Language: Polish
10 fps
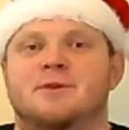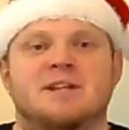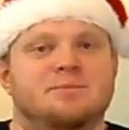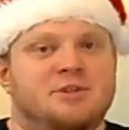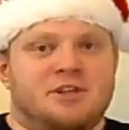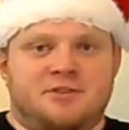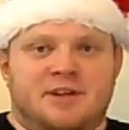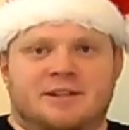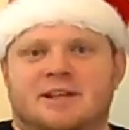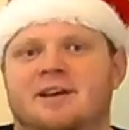coraz bliżej
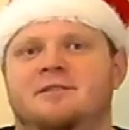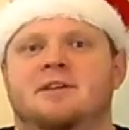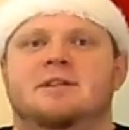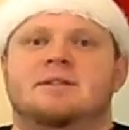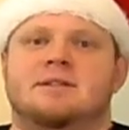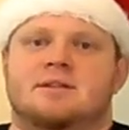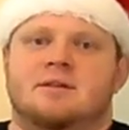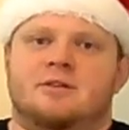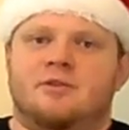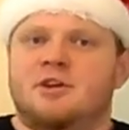święta, więc
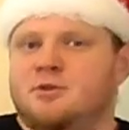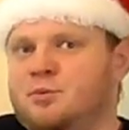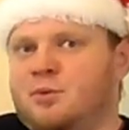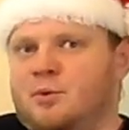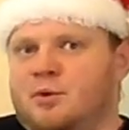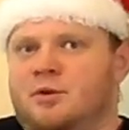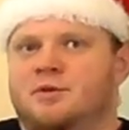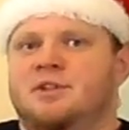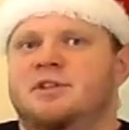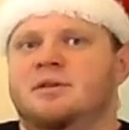Twoje źródło
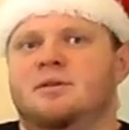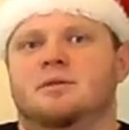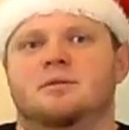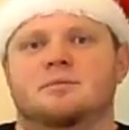urody